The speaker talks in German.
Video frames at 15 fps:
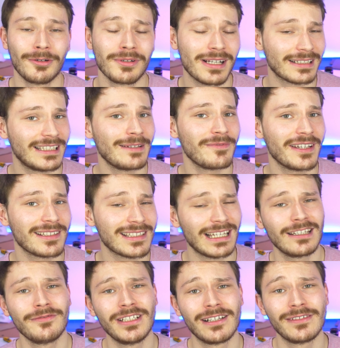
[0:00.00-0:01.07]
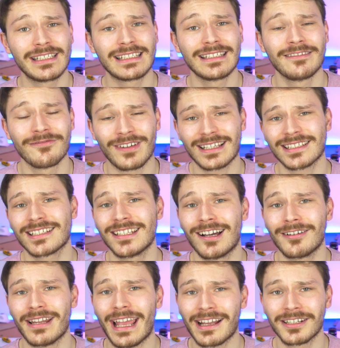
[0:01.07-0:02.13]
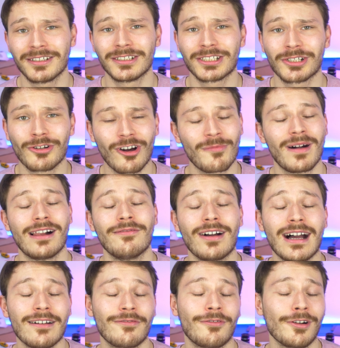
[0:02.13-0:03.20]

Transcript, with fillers: Und nachdem wir jetzt alle wieder wissen, was genau ein Hackintosh nochmal war,